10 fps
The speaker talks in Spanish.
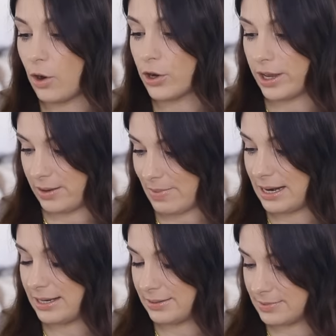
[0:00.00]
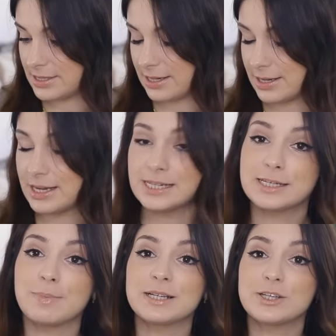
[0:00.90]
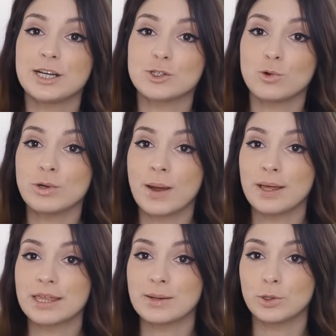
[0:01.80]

Ok, vale, sí. Si presionas una vez el